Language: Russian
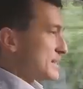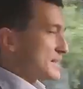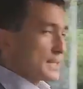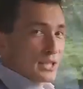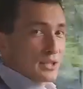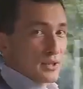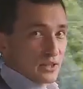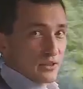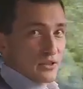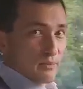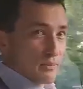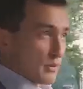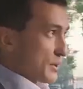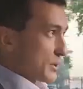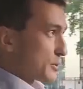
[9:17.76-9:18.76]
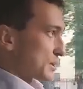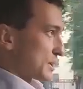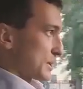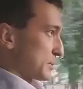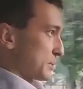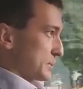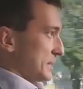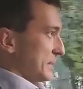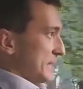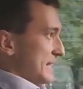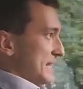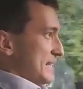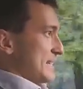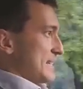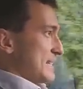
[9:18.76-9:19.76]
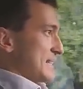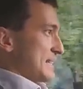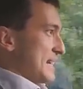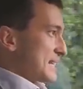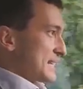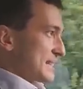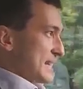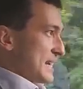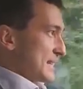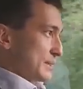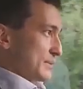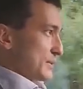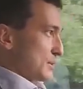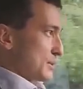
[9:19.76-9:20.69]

мне закладывать в поворотах тут, а, я не для этого